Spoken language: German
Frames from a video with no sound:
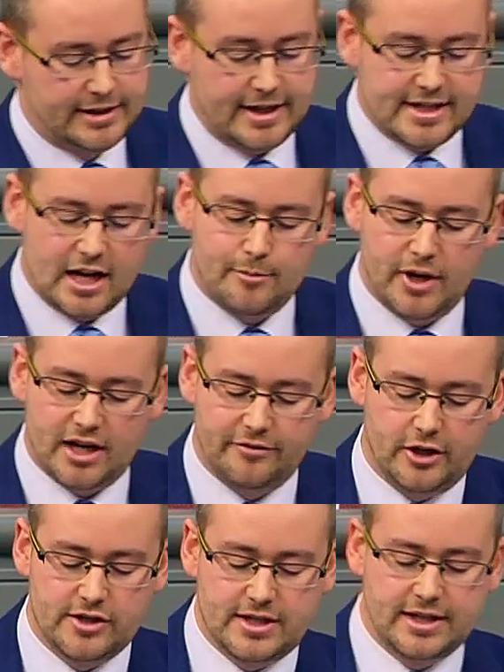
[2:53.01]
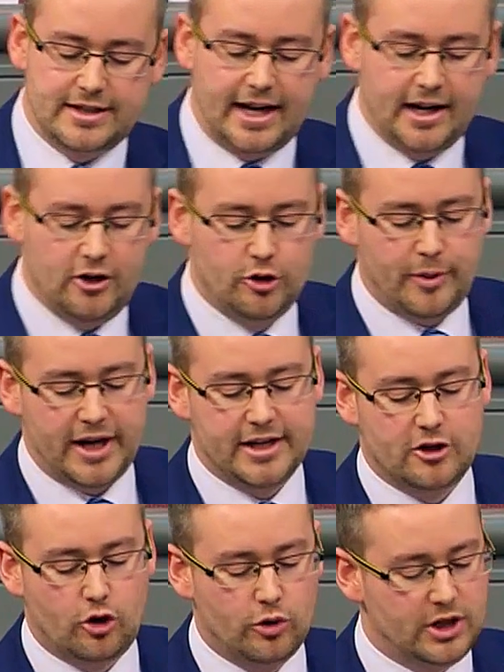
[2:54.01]
Deshalb machen wir uns Gedanken über
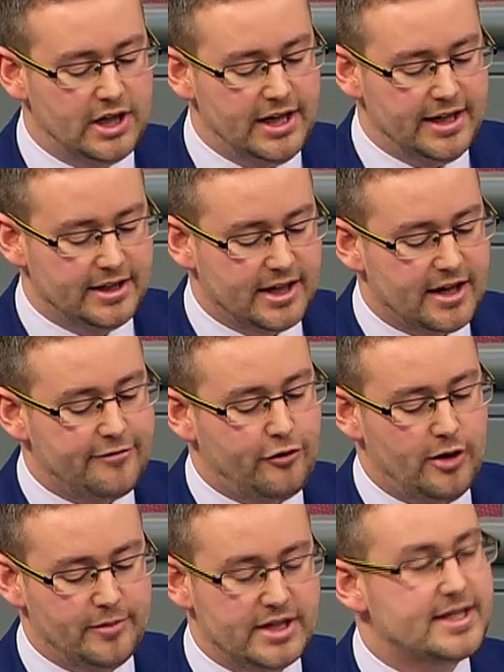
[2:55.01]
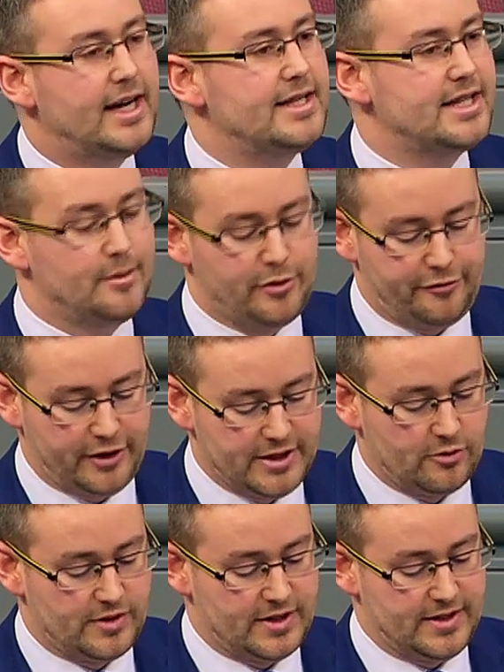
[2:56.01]
eine grundlegende Reform des
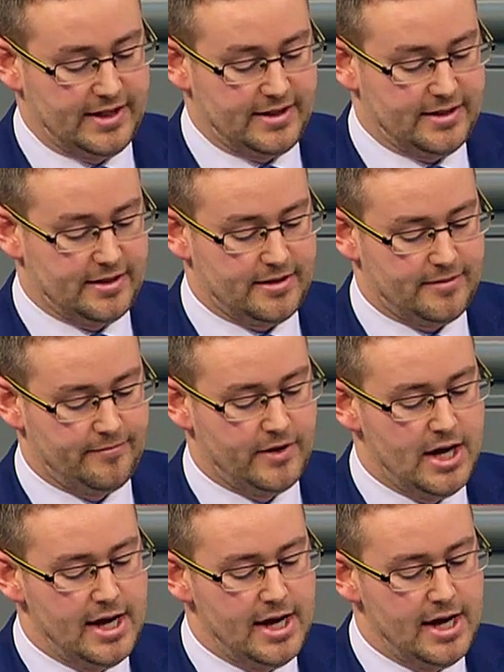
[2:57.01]
Teilzeitbefristungsgesetzes.